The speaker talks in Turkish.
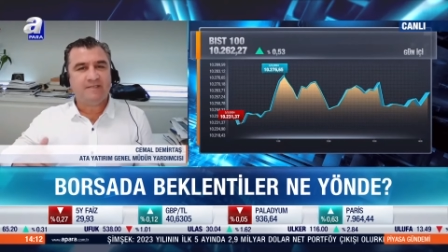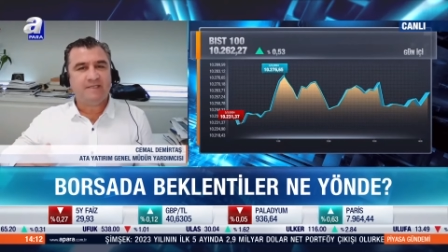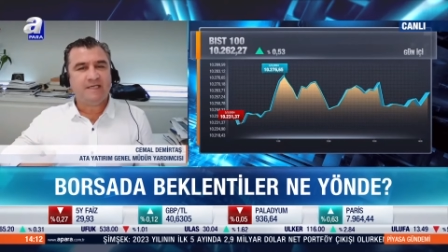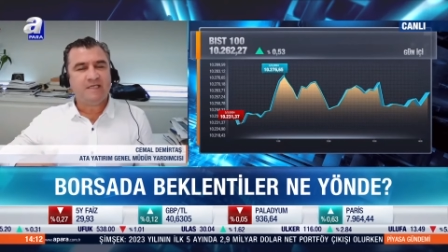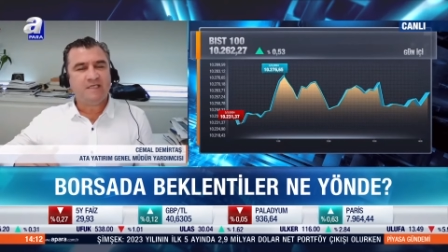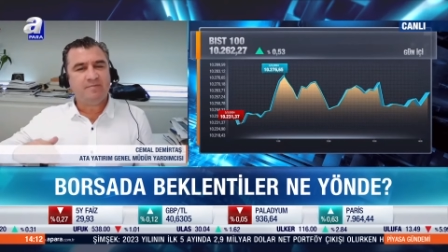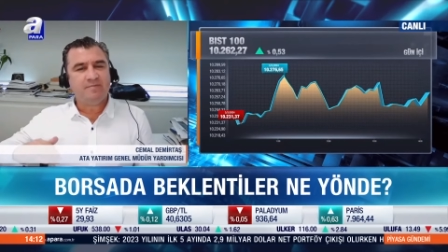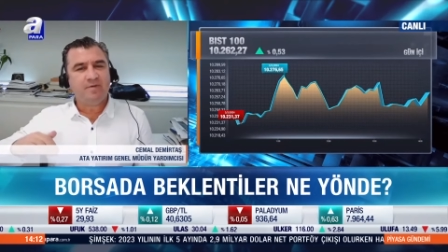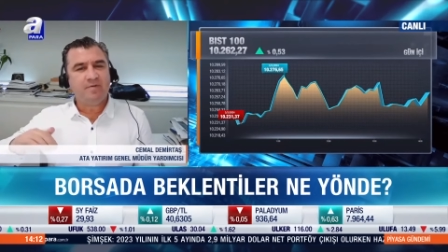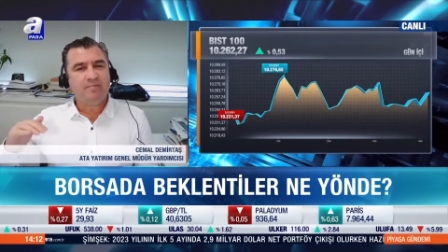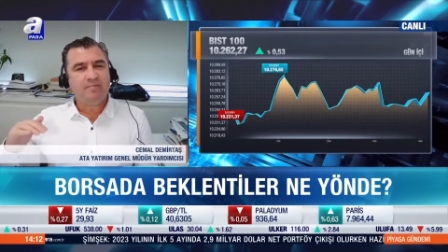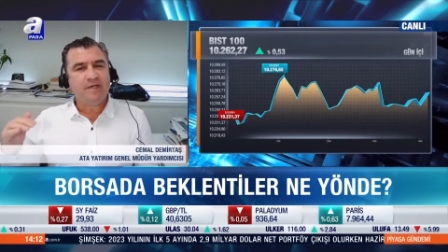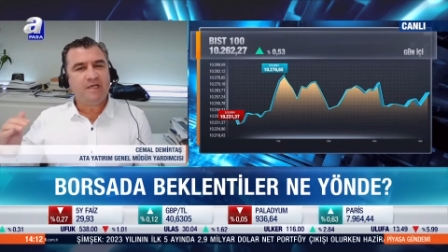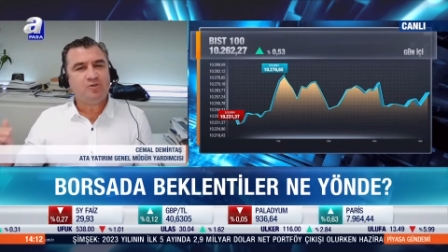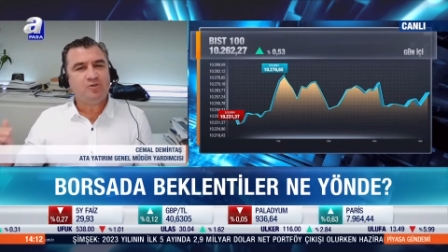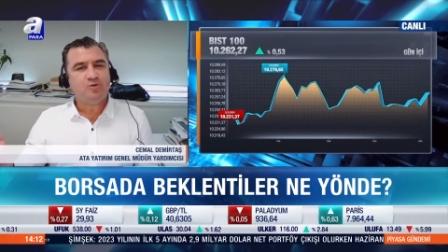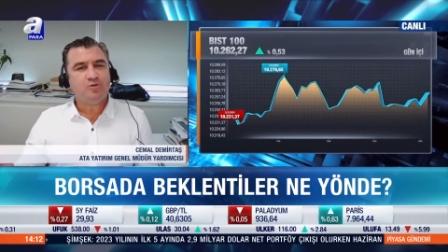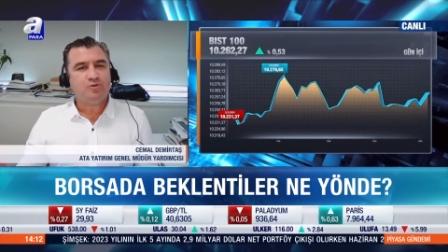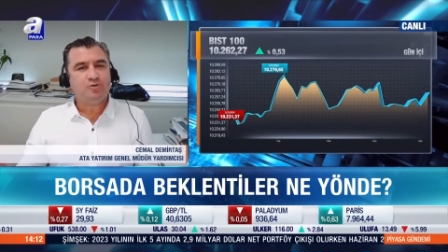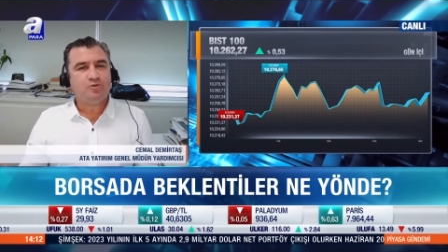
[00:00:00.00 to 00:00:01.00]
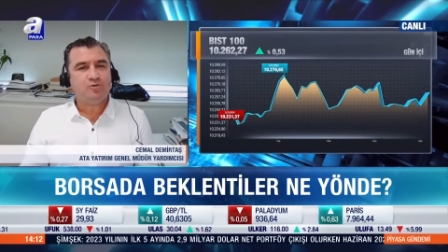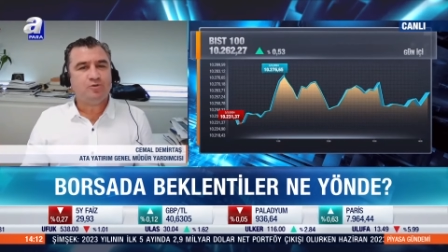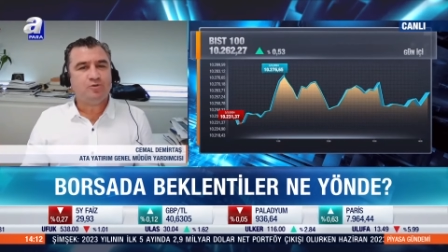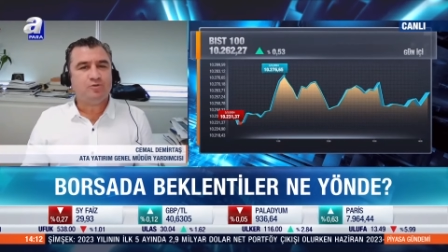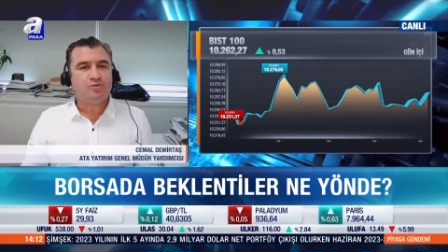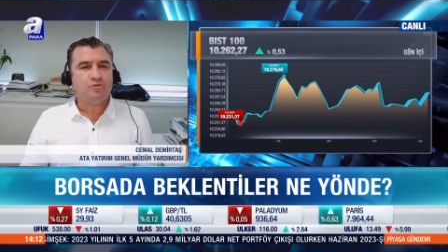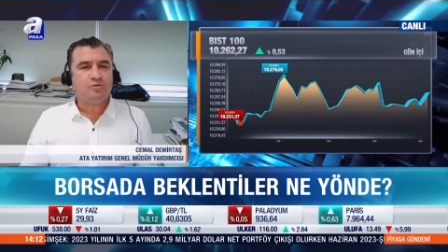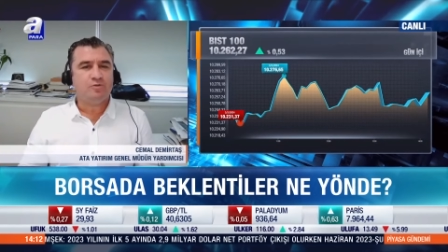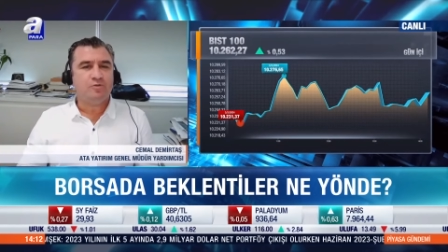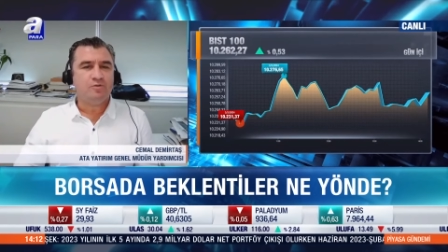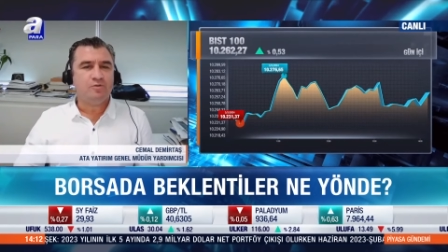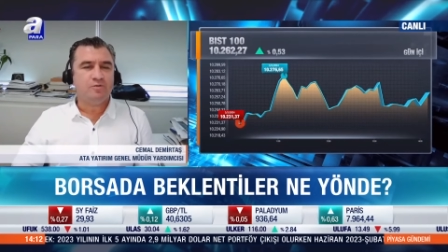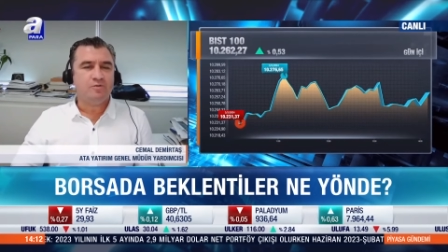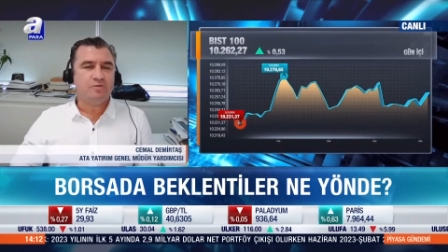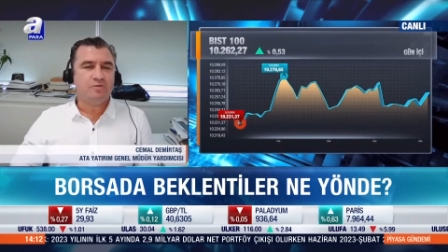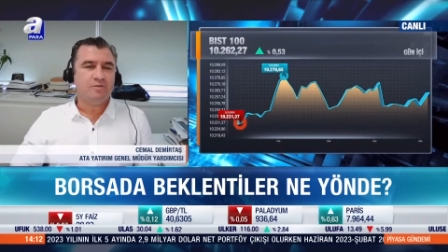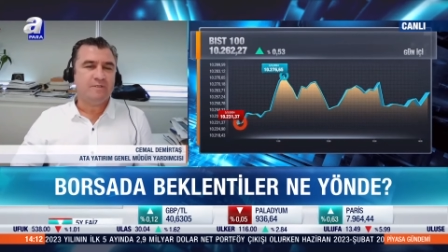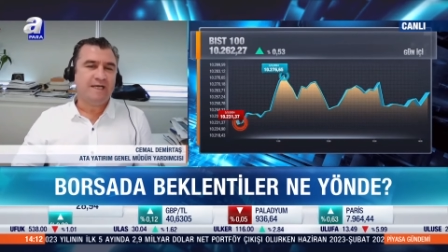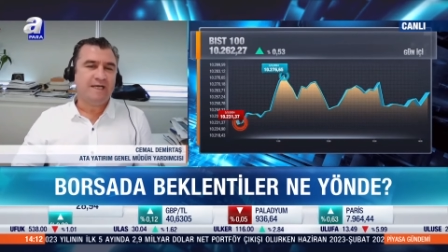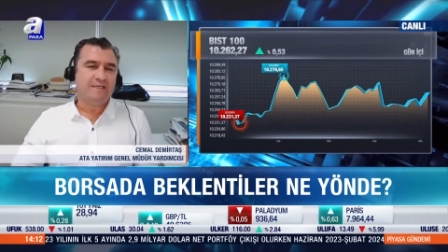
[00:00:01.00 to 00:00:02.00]

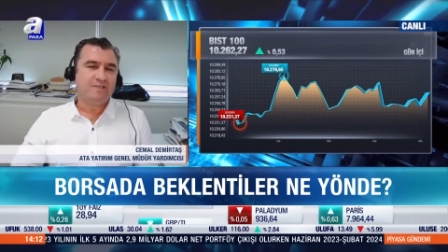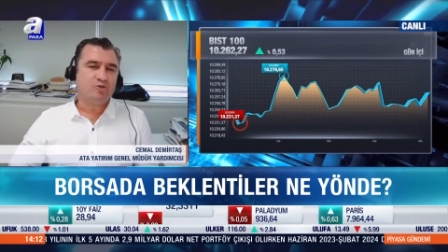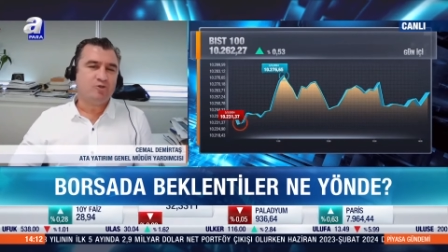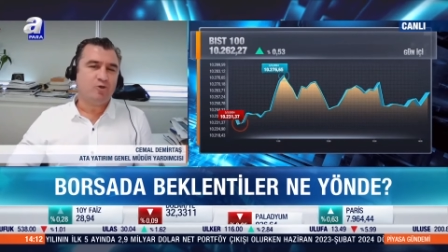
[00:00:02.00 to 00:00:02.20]
8500'den